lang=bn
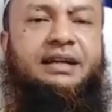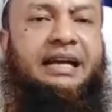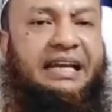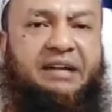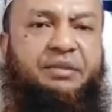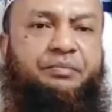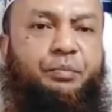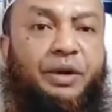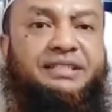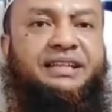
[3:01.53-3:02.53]
আল্লাহর হাবিব
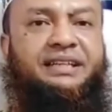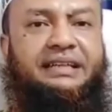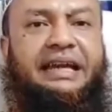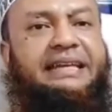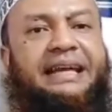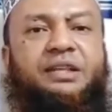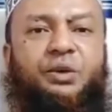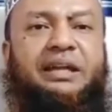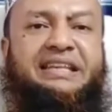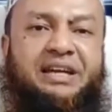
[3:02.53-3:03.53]
পড়েছেন এটাকে
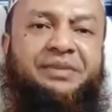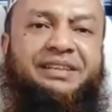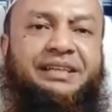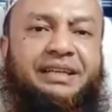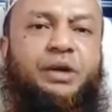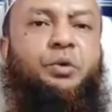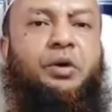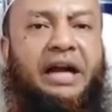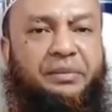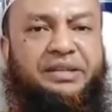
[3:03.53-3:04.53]
দলিল হিসাবে দিয়ে কেউ
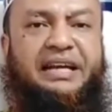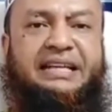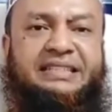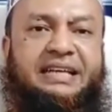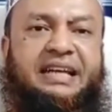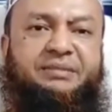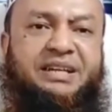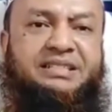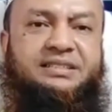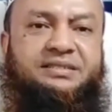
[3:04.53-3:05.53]
কেউ গায়েবি জানাজার
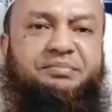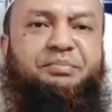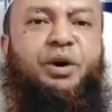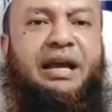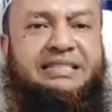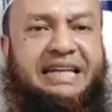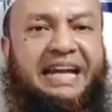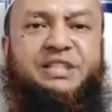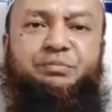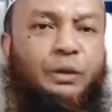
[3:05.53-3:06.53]
নামাজ পড়া
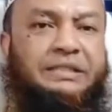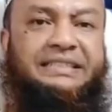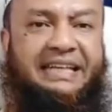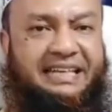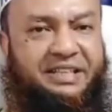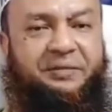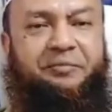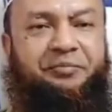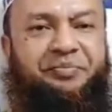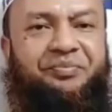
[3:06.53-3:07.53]
জায়েজ বলছেন আর কি
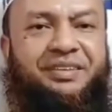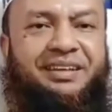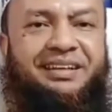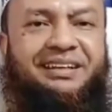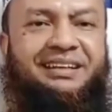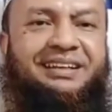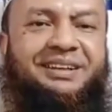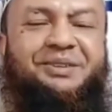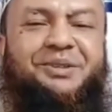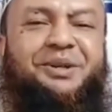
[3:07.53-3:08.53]

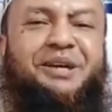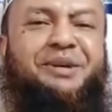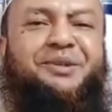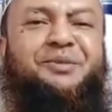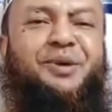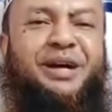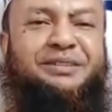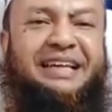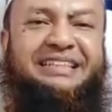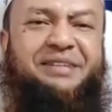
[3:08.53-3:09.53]
কিন্তু যখন আমরা শুনবো
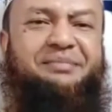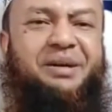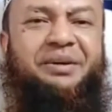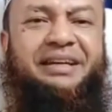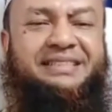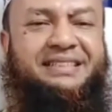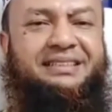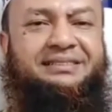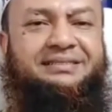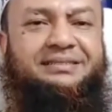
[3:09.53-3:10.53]
কারো জানাজা একবার হয়ে গেছে
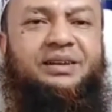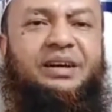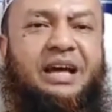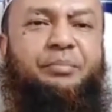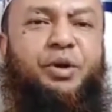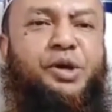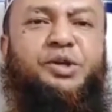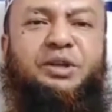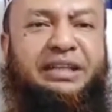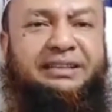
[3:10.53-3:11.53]
তখন আর
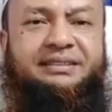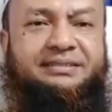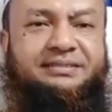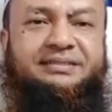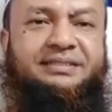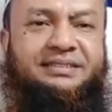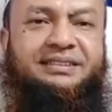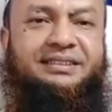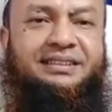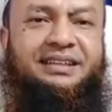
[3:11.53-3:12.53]
প্রয়োজন নেই
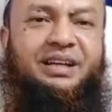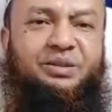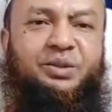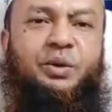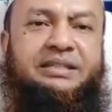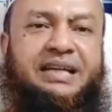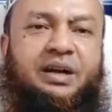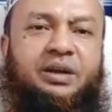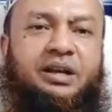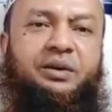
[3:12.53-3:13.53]
কারণ দোয়া যা
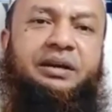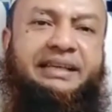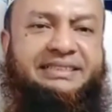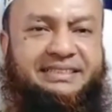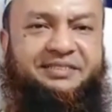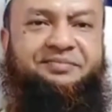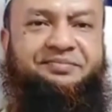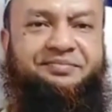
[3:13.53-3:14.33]
করার হয়ে গেছে